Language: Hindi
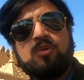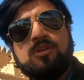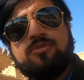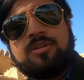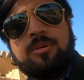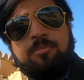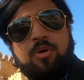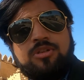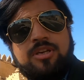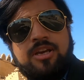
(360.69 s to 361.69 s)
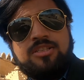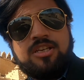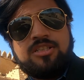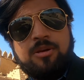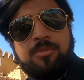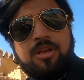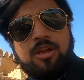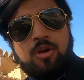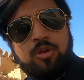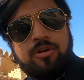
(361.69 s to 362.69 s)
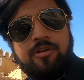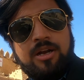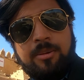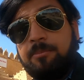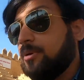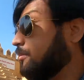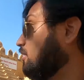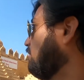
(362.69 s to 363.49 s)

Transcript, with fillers: तो इस वक्त हम पहुंच गए हैं जैसलमेर के लुद्रवा टेम्पल में